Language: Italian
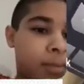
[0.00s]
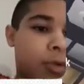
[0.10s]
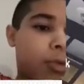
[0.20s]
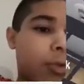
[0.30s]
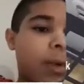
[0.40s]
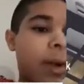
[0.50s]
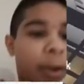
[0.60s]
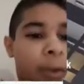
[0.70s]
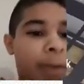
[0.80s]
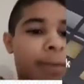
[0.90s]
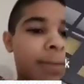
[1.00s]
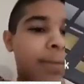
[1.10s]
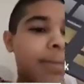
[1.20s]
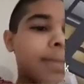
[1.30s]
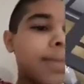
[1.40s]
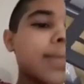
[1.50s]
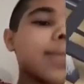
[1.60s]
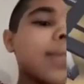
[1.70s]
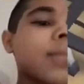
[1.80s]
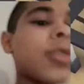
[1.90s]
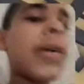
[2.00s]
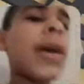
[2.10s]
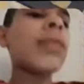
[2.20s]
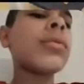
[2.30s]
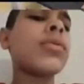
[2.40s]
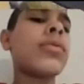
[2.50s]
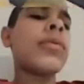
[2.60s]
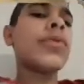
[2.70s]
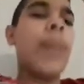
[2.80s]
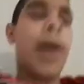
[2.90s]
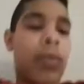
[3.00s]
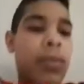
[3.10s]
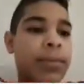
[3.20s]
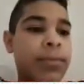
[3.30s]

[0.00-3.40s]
Questo qua nei guai. Dov'è? Non lo vedo manco.